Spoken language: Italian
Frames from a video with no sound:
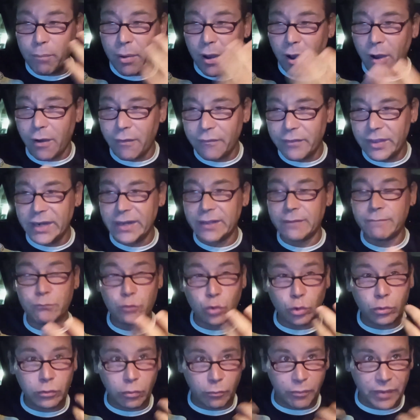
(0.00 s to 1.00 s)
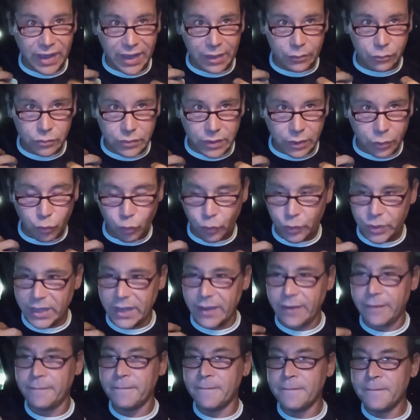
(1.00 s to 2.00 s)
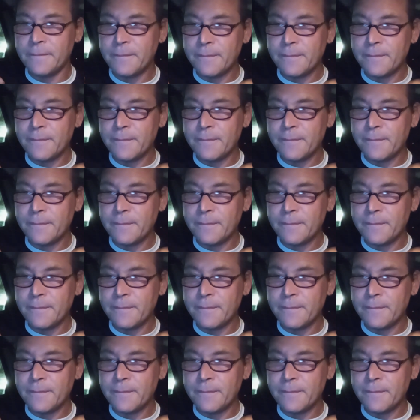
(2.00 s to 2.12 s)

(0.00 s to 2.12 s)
poveri, tutto pagato da noi, eh?